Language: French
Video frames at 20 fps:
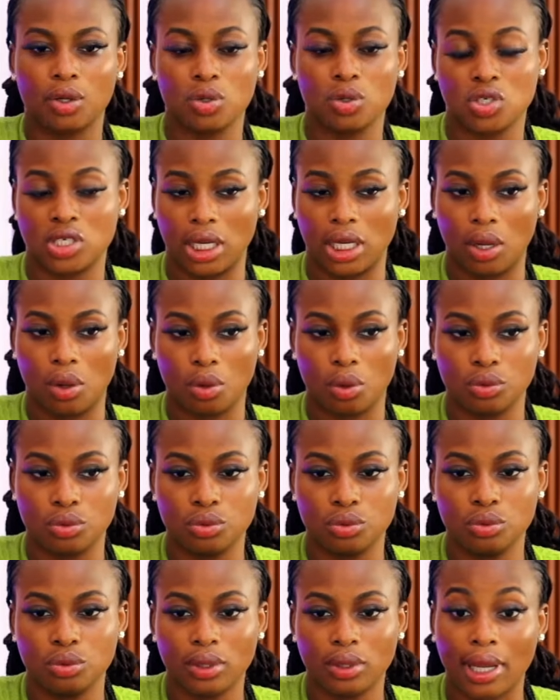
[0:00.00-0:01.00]
que j'ai
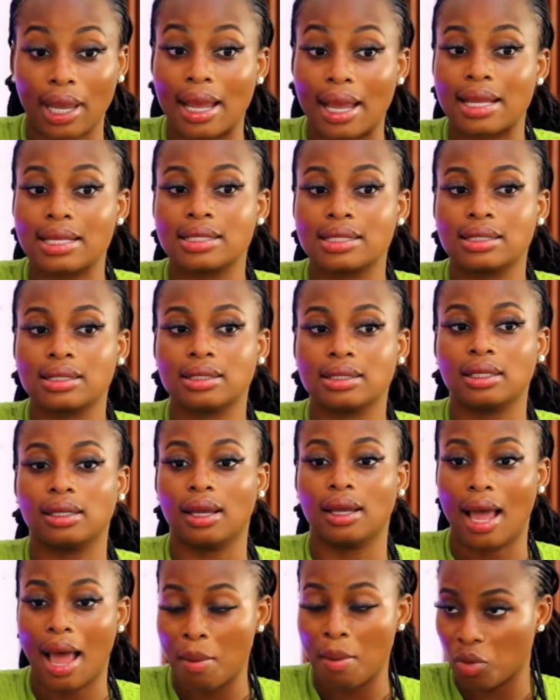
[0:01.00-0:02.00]
connu grâce
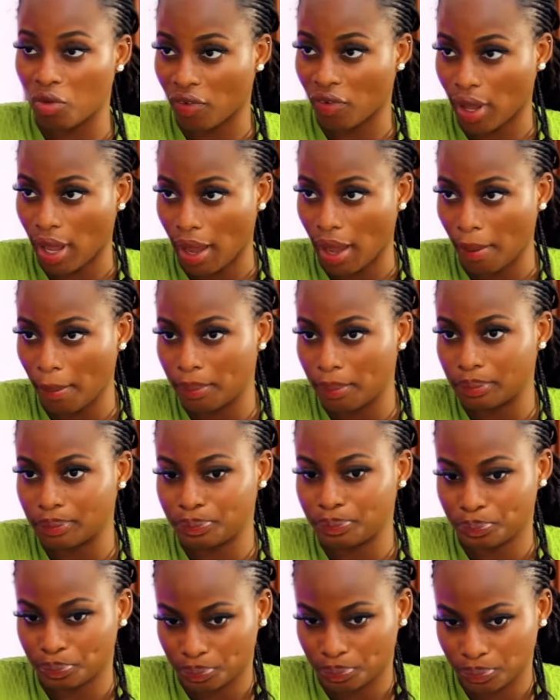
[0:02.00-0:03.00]
à mon frère,
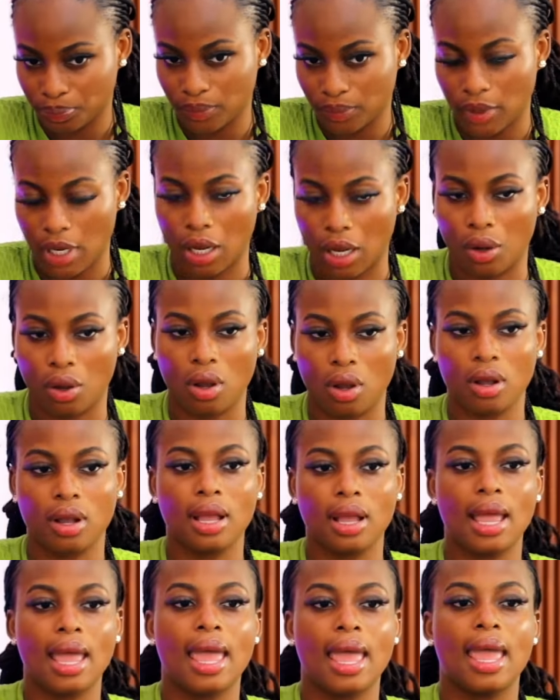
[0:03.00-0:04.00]
d'accord
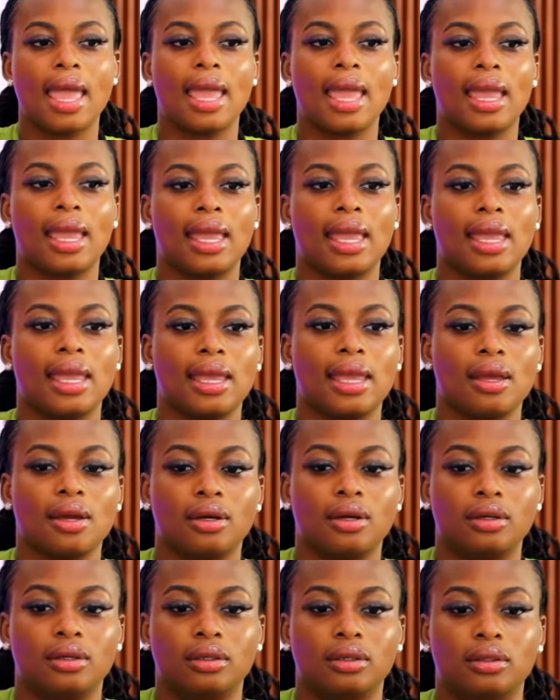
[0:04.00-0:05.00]
Et
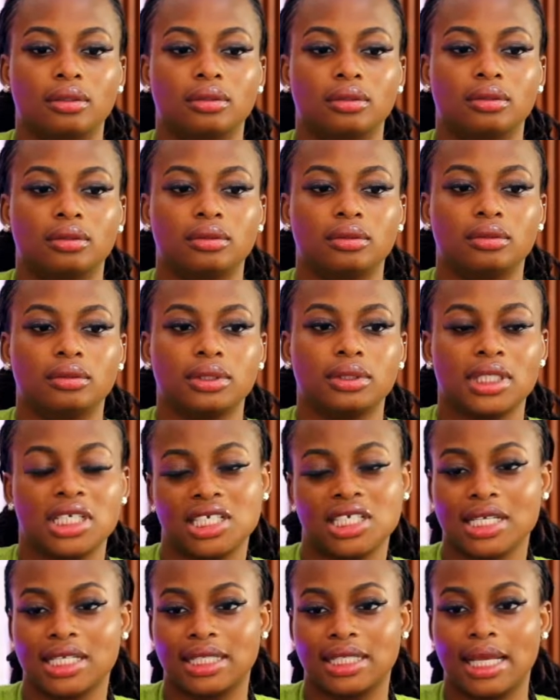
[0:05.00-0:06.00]

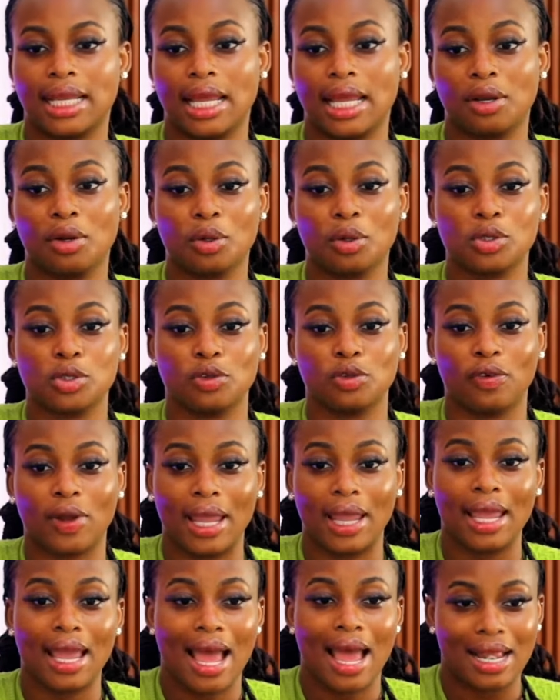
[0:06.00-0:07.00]
déjà, c'était quelqu'un que je
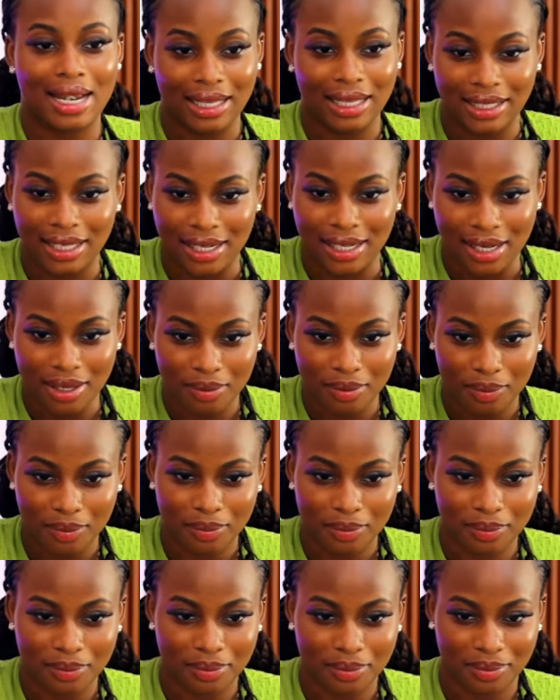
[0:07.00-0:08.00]
voyais à la télé,
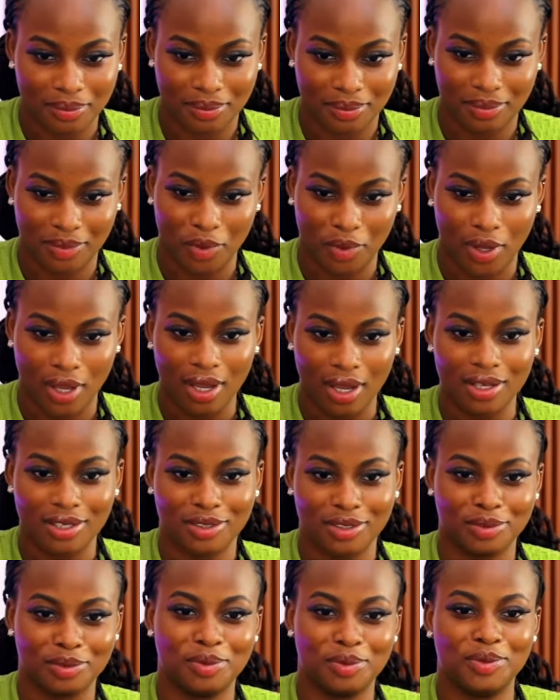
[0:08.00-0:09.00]
OK
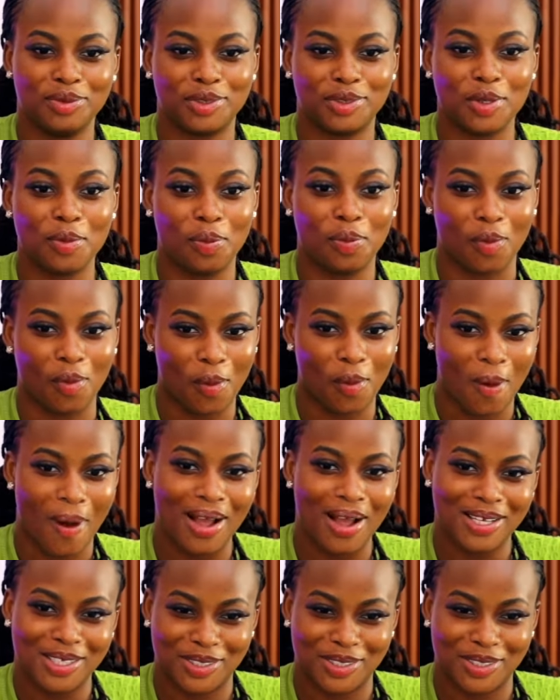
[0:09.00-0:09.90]
c'est pourquoi